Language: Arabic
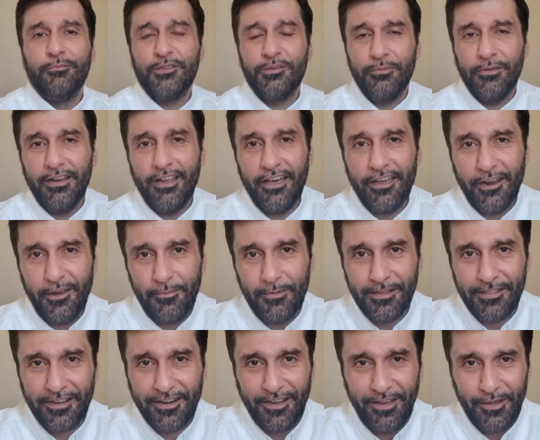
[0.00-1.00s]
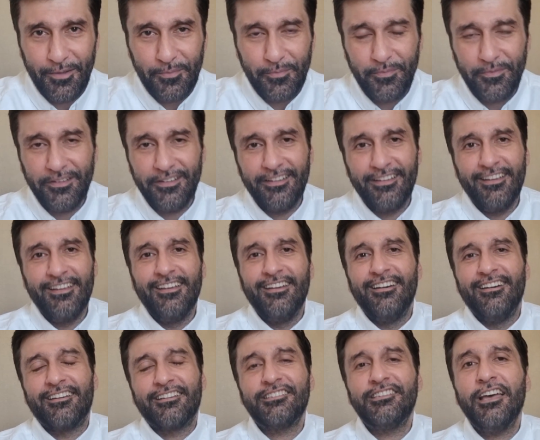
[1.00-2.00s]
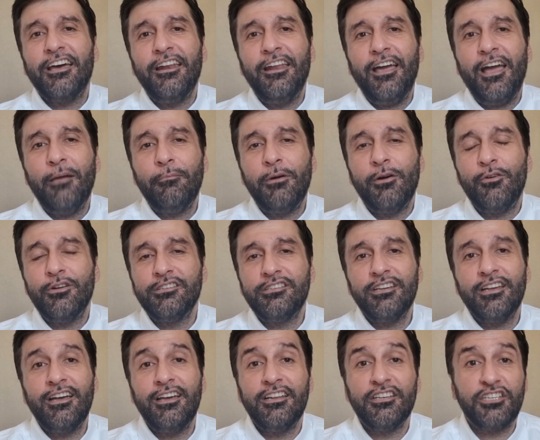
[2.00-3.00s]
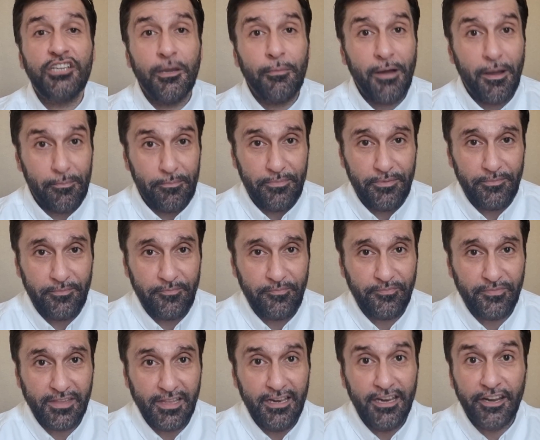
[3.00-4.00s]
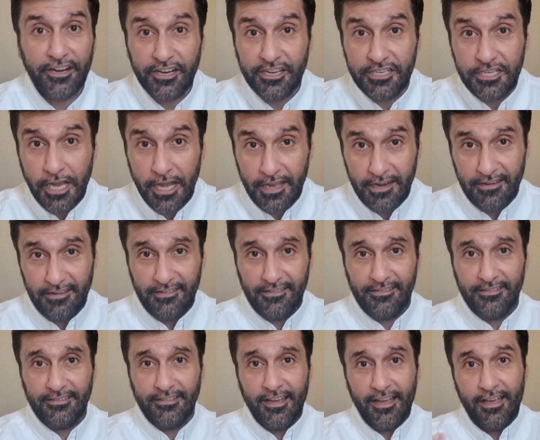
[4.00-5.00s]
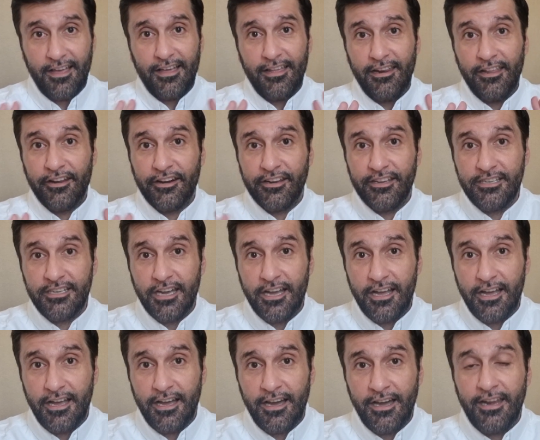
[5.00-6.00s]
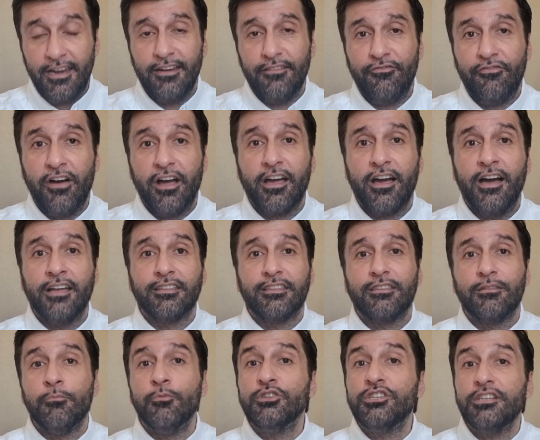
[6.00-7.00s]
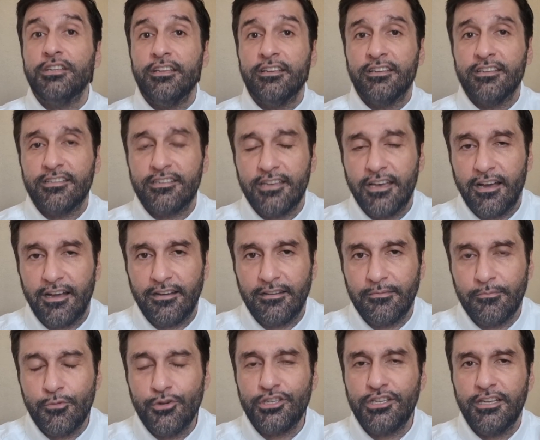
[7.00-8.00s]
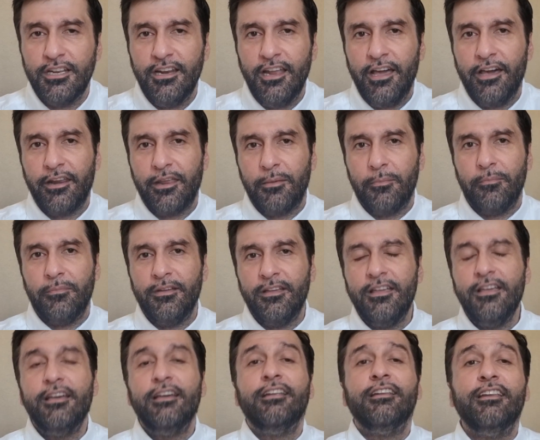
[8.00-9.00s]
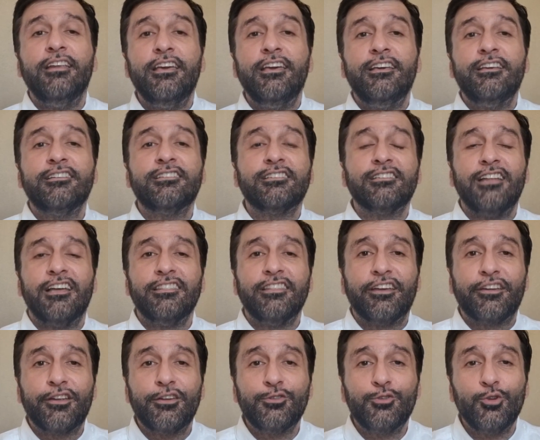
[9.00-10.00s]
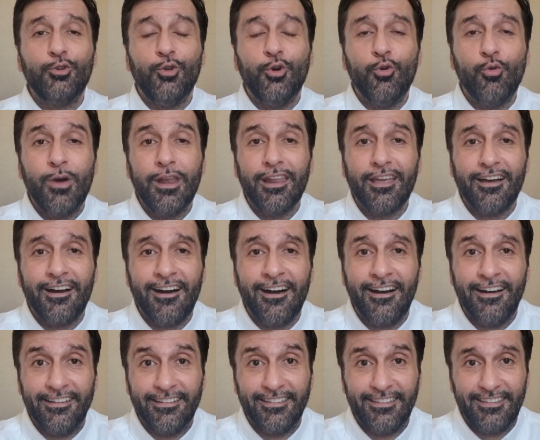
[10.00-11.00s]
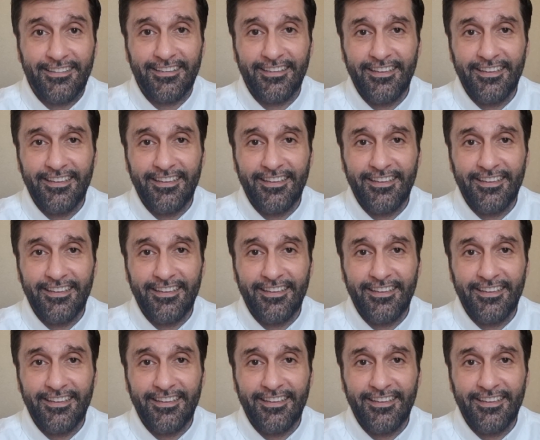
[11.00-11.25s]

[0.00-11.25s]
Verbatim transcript: بسم الله الرحمن الرحيم رسالة حاب أوجهها للشباب للرجال آه للرجال فقط مش للنساء مش للحريم ليش؟ لأن الرجل هو القائد